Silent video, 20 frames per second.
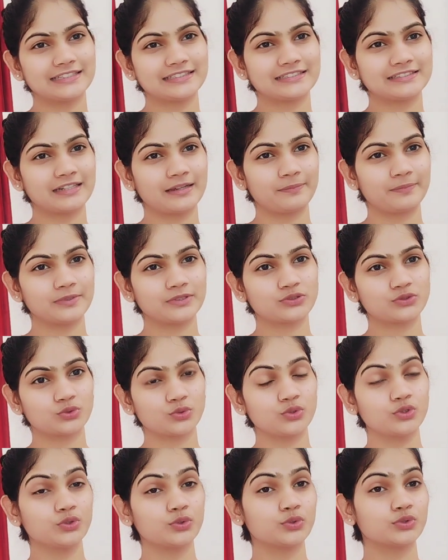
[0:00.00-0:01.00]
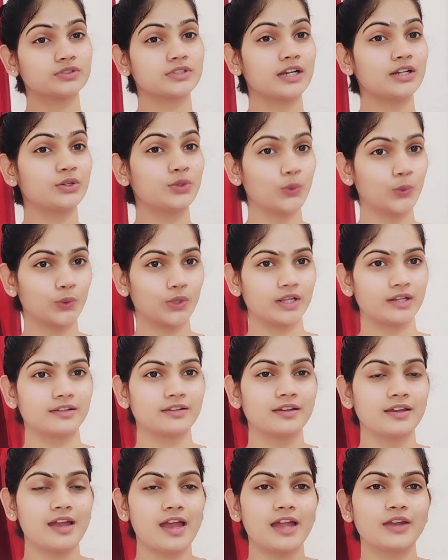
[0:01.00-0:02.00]
स्टेप इज़ टू यूज़ अ टोनर
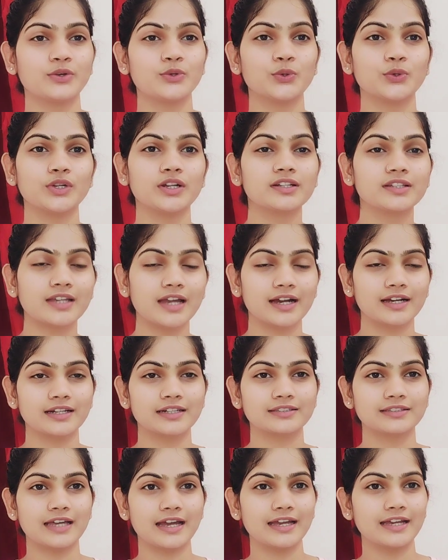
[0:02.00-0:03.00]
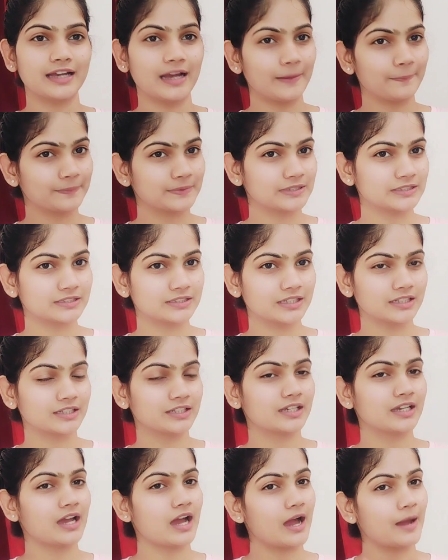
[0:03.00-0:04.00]
टोनर क्या करता है आपकी स्किन
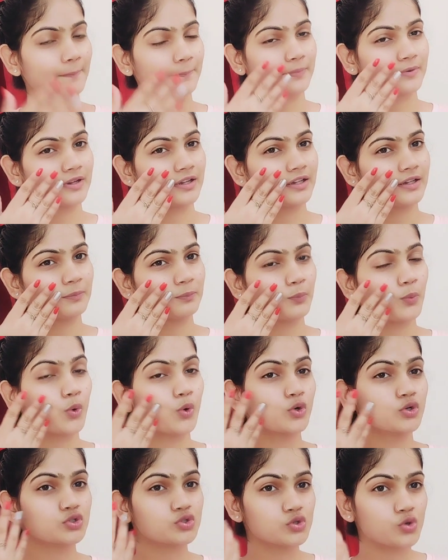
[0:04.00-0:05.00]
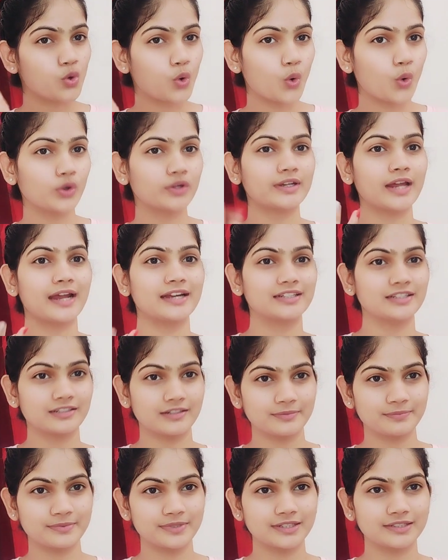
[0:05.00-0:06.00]
के आपके पोर्स को टाइटन
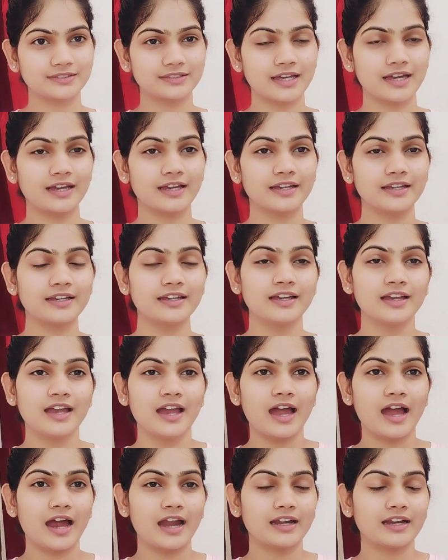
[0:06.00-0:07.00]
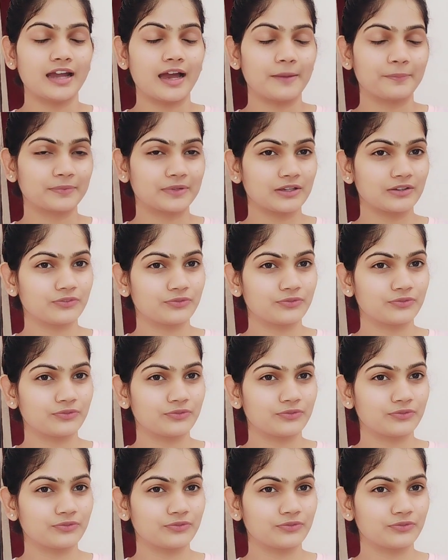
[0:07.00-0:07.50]
अप करता है एंड आपके